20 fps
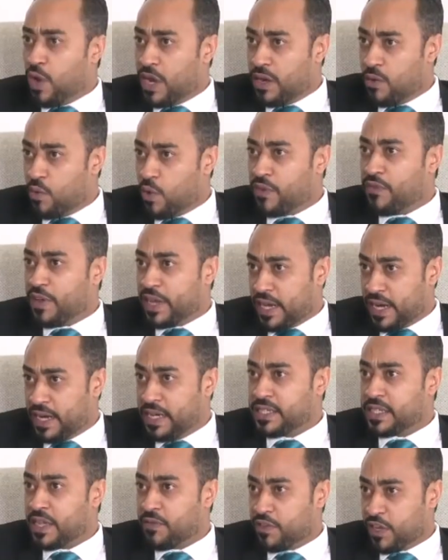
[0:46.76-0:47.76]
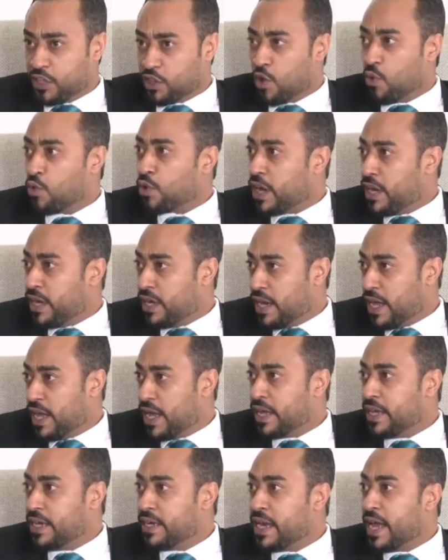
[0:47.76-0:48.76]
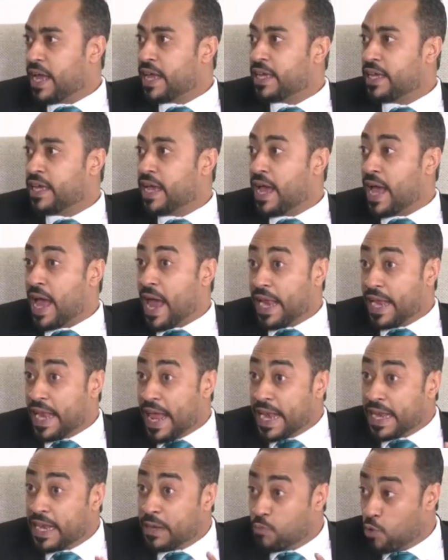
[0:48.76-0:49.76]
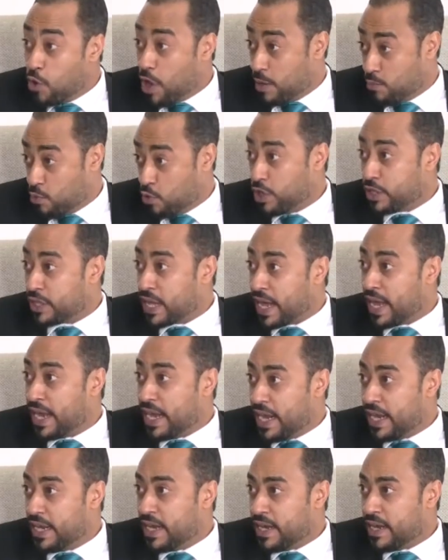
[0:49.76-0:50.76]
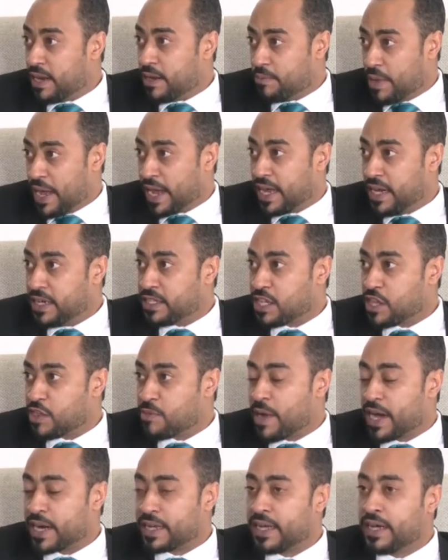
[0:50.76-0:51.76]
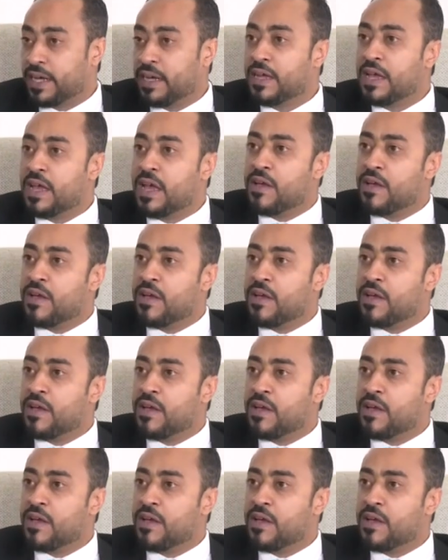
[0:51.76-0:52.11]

وال والفكره لسه في طور ان هي الملتقى حق الاستثمار ده